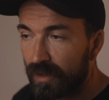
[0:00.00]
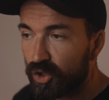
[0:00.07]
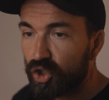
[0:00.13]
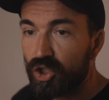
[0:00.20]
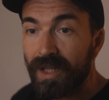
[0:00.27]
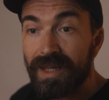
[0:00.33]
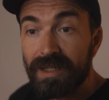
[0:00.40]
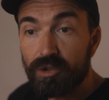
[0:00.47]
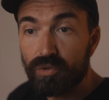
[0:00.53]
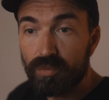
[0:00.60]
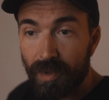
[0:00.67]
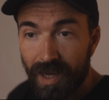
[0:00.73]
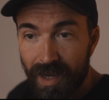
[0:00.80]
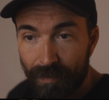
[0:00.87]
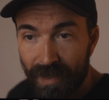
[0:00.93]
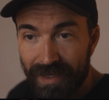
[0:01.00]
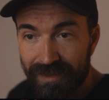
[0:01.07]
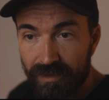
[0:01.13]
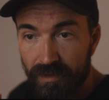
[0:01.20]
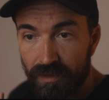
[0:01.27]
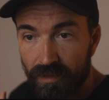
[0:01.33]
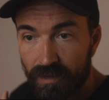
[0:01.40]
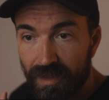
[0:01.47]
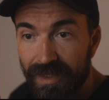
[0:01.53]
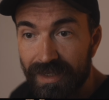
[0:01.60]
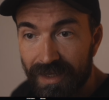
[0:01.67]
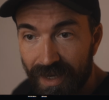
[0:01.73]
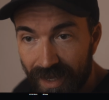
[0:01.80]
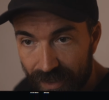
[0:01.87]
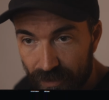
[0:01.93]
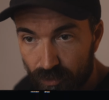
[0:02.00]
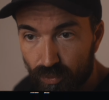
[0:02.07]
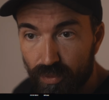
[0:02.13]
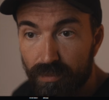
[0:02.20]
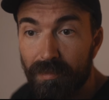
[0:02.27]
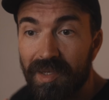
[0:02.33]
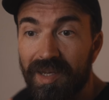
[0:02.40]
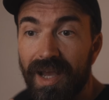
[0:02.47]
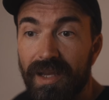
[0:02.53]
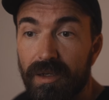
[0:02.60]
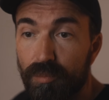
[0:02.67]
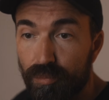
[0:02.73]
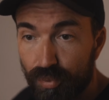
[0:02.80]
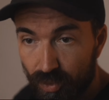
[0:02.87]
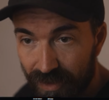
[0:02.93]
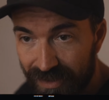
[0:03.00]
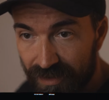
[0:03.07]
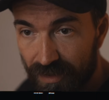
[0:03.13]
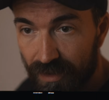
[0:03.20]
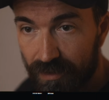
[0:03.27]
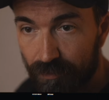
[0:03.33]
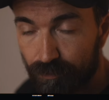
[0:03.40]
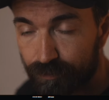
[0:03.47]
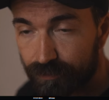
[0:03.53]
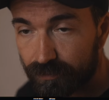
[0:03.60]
schnell zu bearbeiten in Lightroom mit einem Preset.